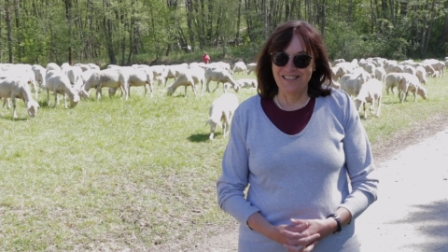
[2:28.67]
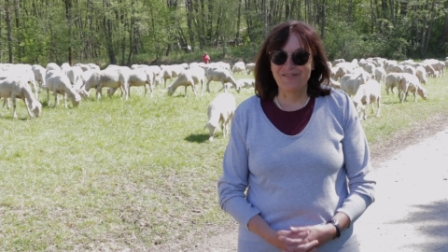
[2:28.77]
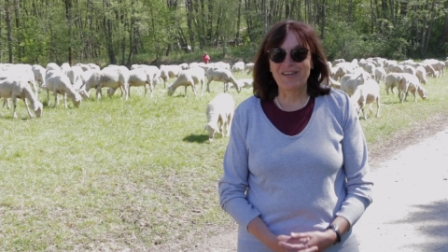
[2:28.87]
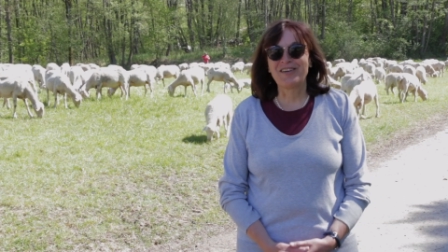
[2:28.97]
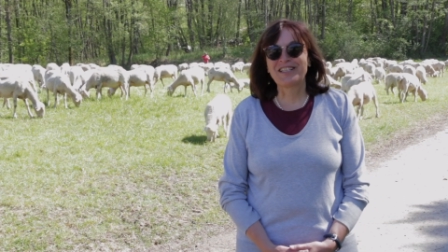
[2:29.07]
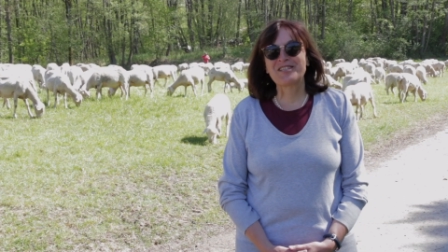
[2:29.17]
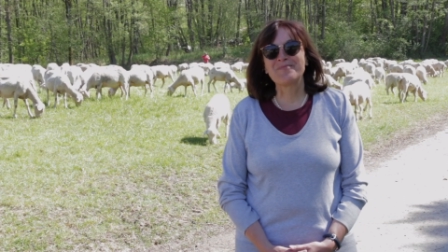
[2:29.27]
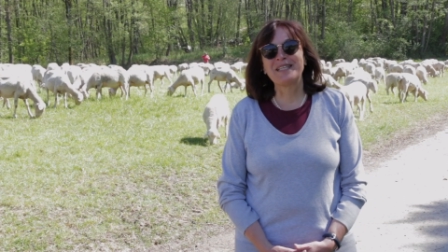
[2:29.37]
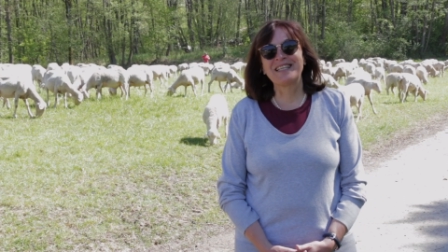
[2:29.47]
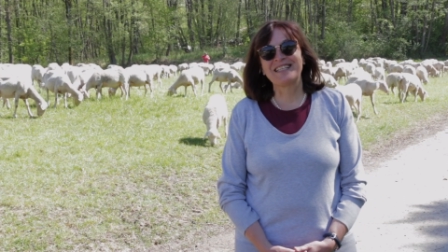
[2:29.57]
Die Frau hat das
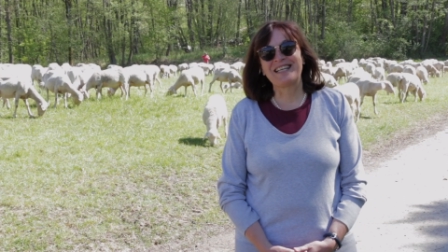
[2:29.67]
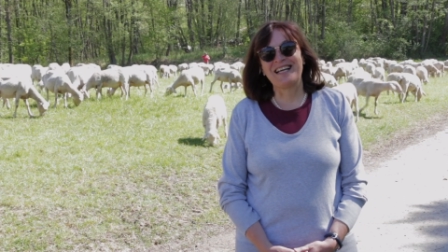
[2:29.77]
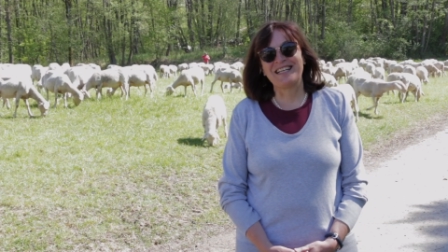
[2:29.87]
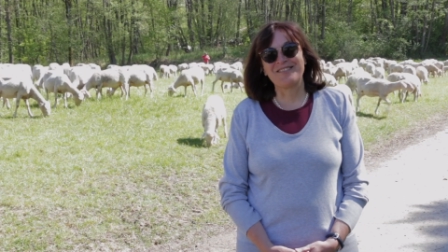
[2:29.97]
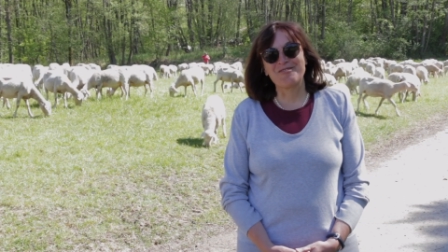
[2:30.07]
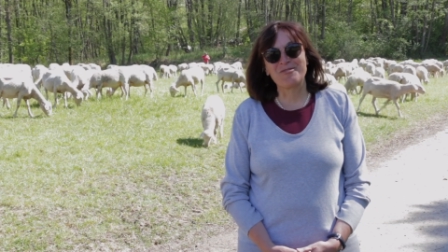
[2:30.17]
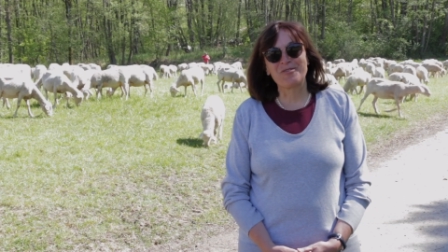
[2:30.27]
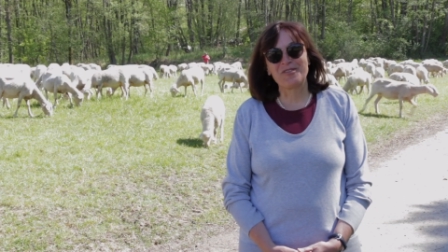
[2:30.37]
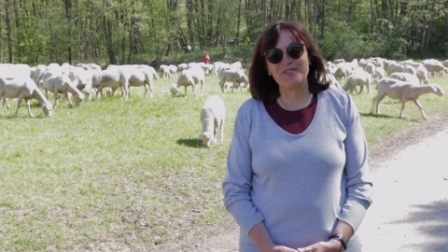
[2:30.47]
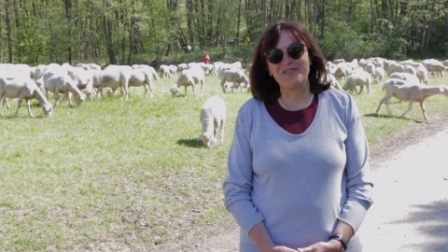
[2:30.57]
mitgetragen und so
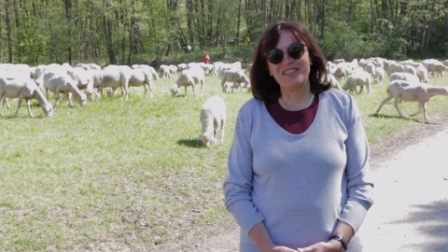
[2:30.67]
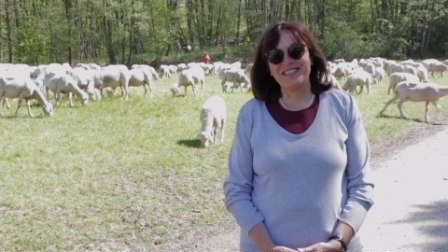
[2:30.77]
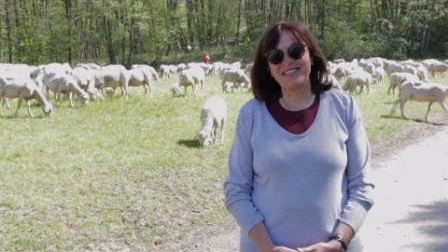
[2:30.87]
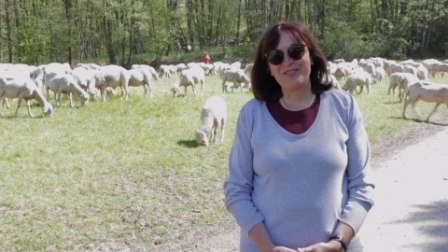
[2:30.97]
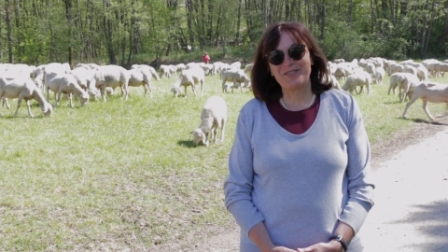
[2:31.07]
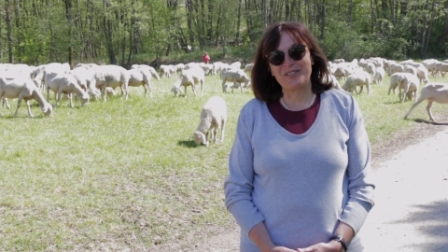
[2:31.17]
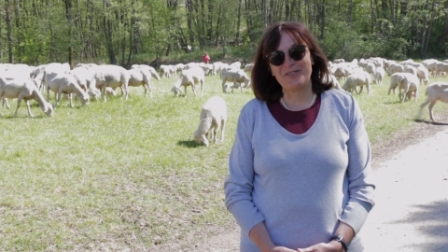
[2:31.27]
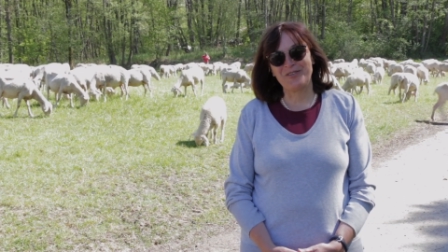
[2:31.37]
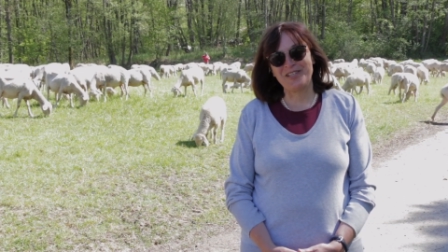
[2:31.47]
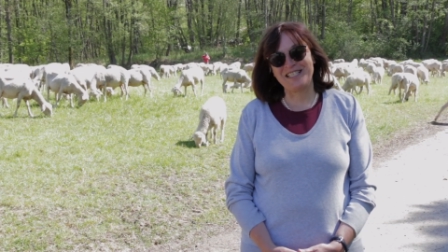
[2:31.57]
konnten wir die
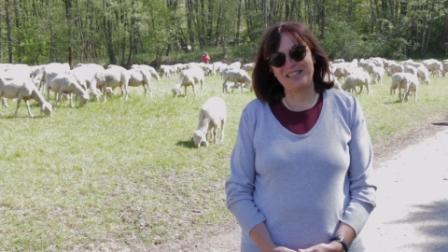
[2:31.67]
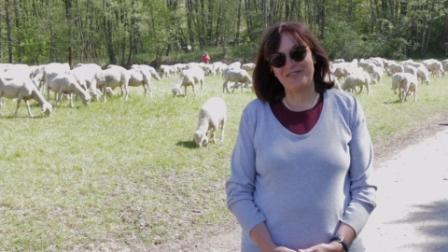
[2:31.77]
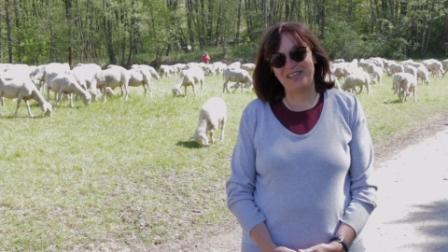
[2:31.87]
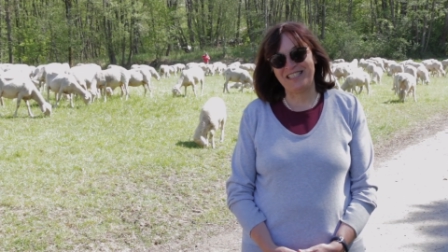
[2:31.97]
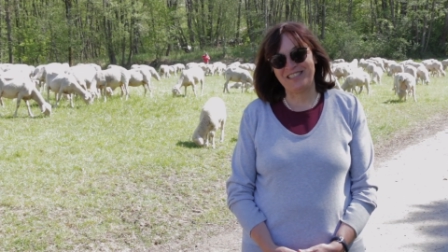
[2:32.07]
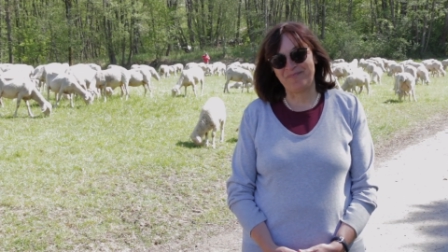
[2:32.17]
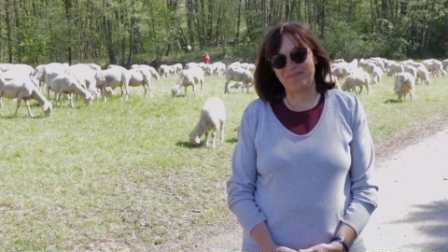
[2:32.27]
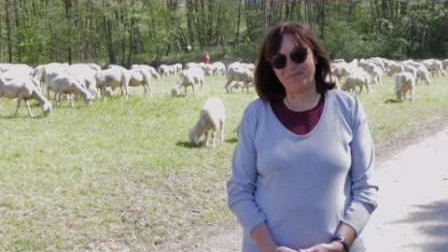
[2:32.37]
goldene Hochzeit feiern.